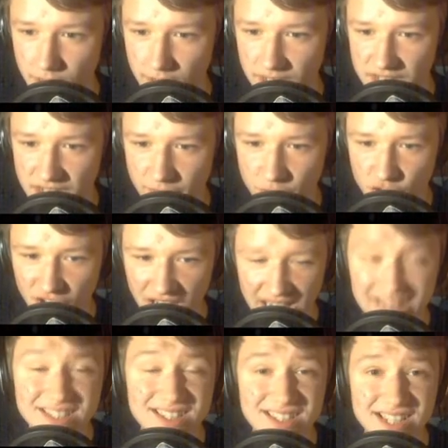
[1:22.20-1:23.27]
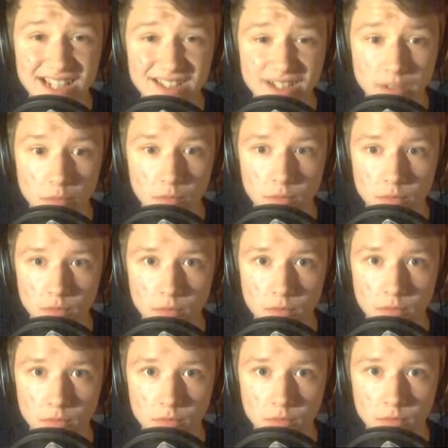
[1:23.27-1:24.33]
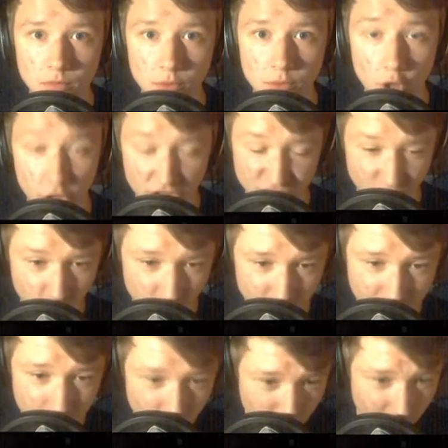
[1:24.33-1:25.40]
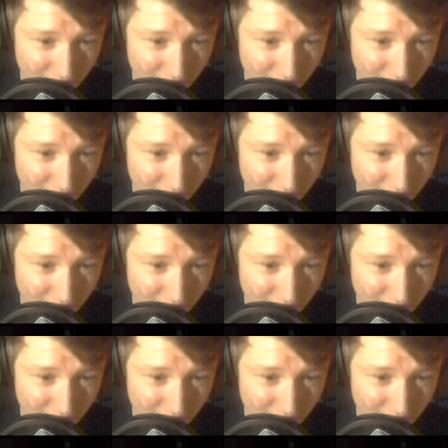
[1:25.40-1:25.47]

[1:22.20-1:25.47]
Das hat mir schon den letzten nach den... Okay, das war creepy.